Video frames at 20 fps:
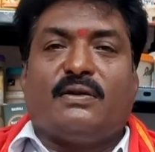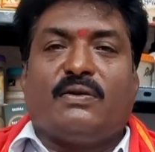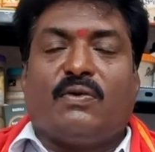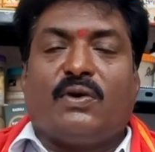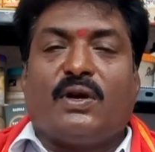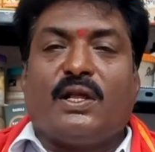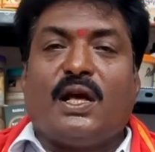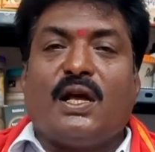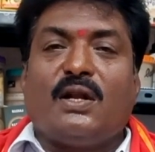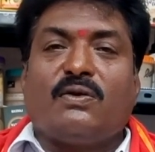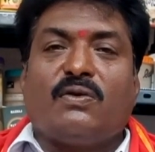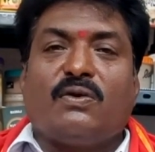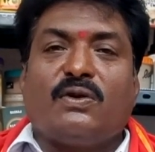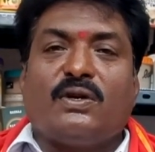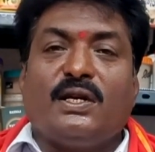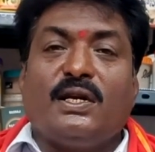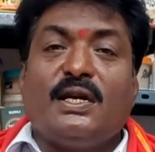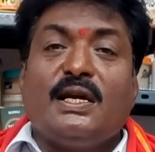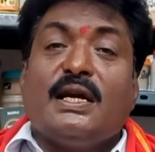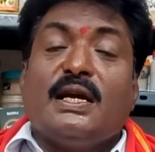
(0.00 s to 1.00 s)

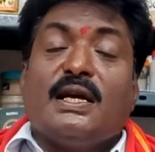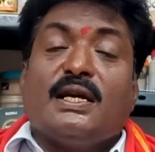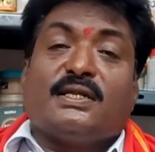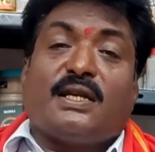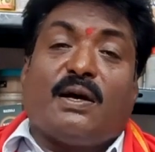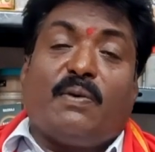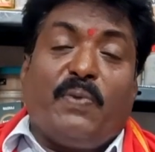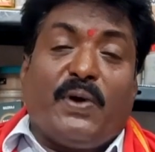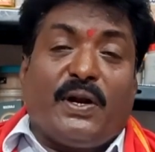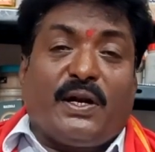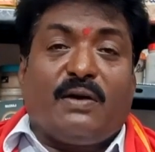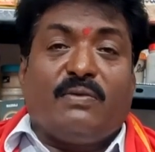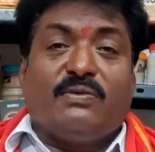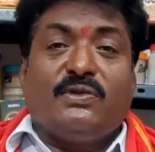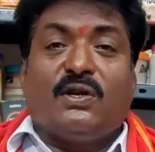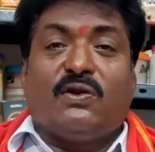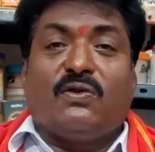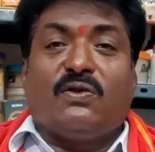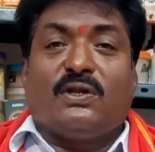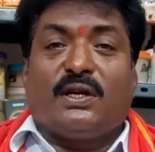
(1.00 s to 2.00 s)
ఒకదానికొకటి సంపర్కం
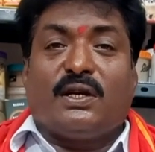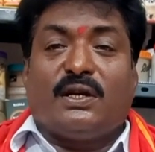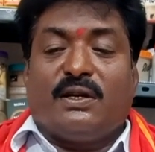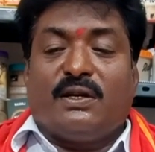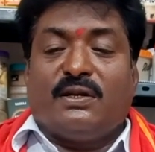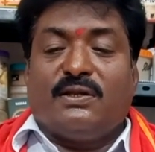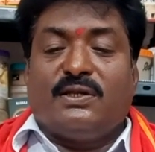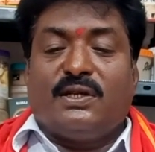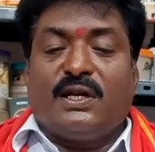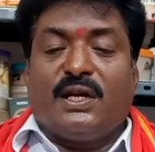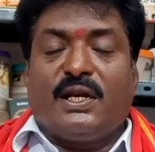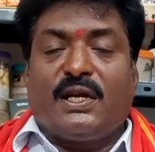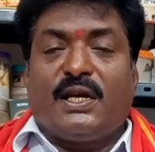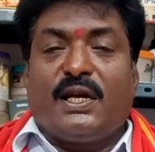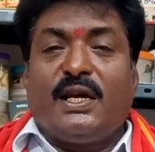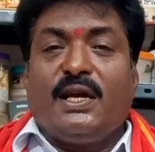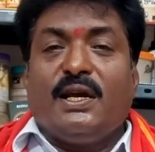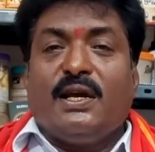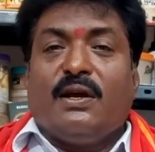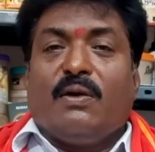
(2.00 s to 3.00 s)
జరుగుతాయి జరిగి